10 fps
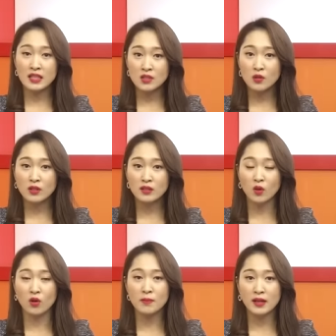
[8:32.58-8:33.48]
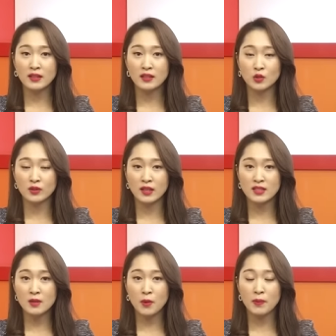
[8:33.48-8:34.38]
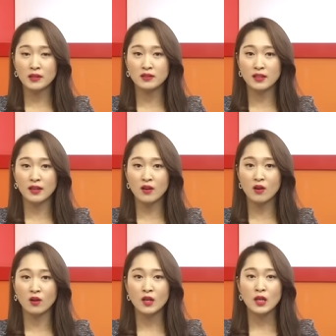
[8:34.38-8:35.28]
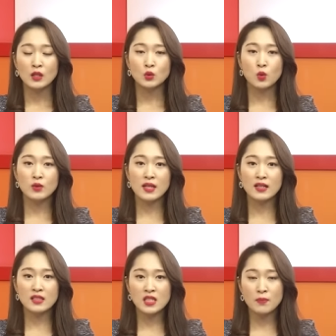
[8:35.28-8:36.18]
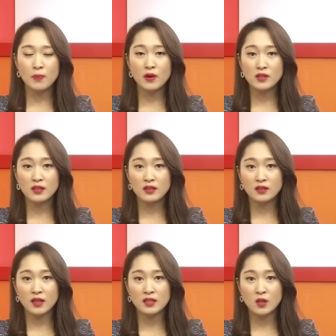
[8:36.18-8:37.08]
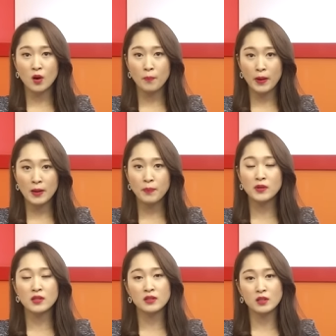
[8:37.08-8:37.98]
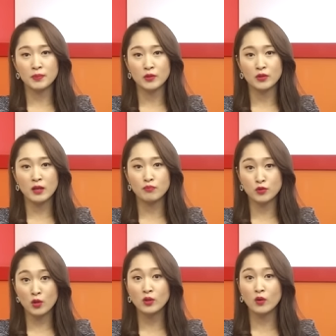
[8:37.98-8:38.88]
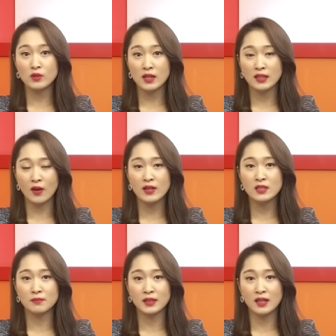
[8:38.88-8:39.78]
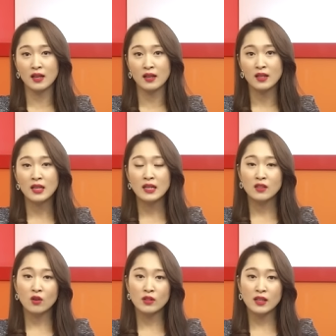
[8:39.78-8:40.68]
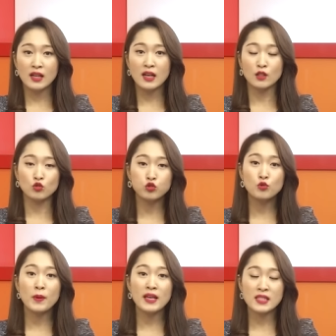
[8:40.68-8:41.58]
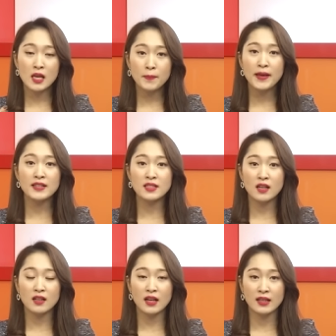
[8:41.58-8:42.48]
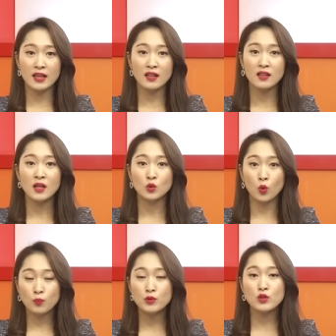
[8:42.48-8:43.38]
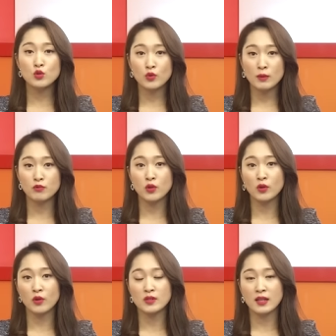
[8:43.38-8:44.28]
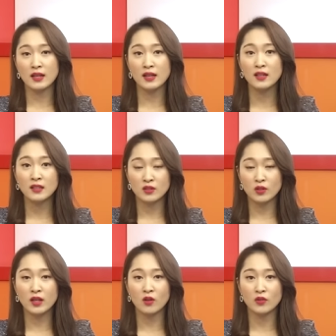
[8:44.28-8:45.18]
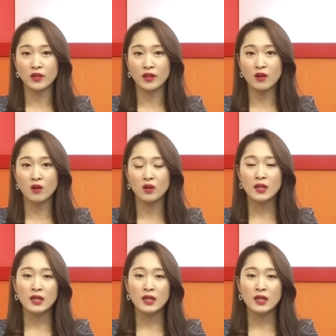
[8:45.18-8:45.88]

이전에는 얼마나 됐나 살펴봤는데요. 통상 7%에서 8% 비율의 부적격자가 나왔습니다. 그러니까 두배세 배 인상가량 높은 수의 부적격자가 늘어난 건데요.